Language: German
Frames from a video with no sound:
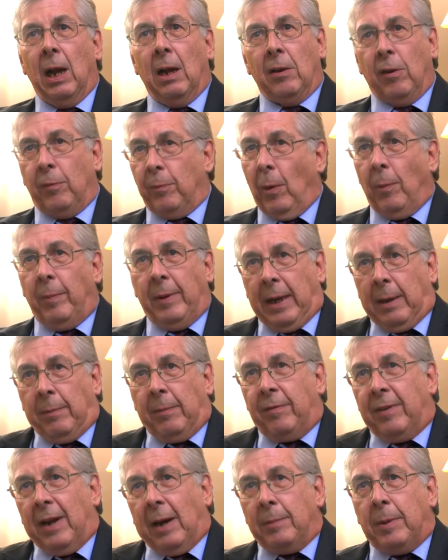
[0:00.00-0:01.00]
Das Problem
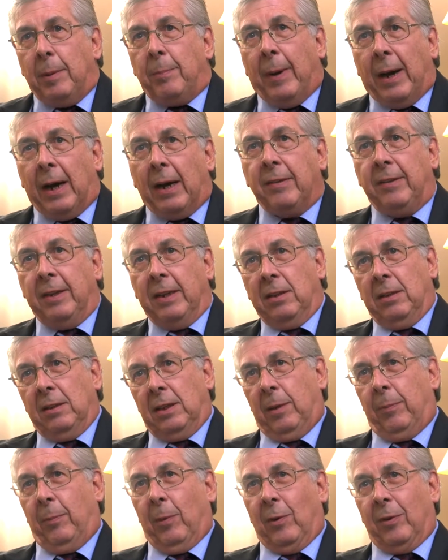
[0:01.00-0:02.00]
ist, wir haben die Parasiten
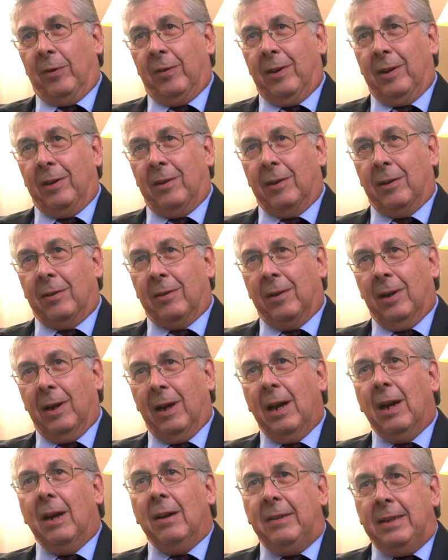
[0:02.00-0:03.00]
nicht berücksichtigt.
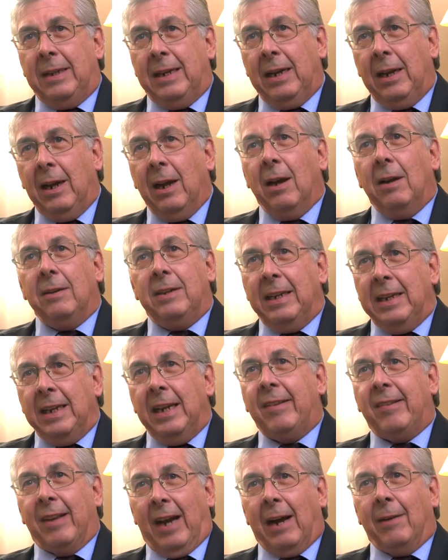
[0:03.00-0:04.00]
Die, die
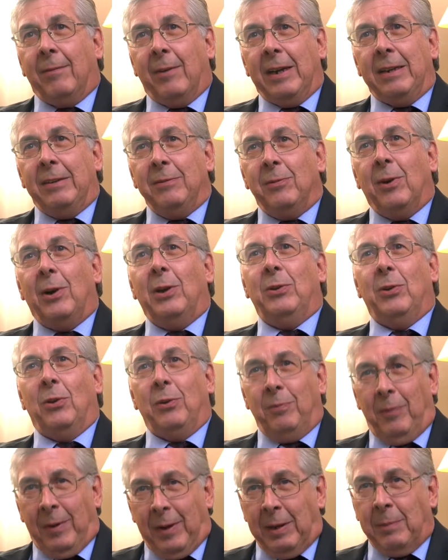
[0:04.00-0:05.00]
nichts arbeiten wollen
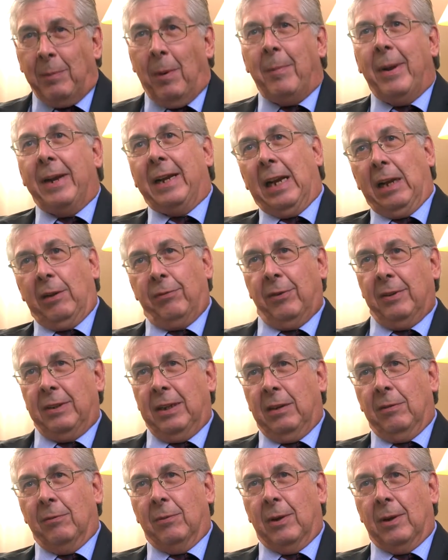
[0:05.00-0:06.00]
und mehr, immer mehr Geld
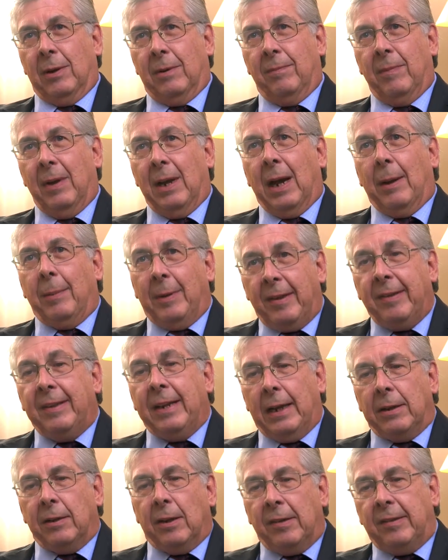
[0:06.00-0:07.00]
verdienen wollen. Aber das ist
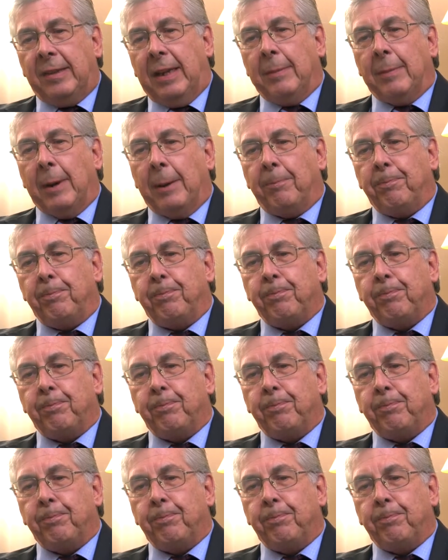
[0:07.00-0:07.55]
ein anderes Thema.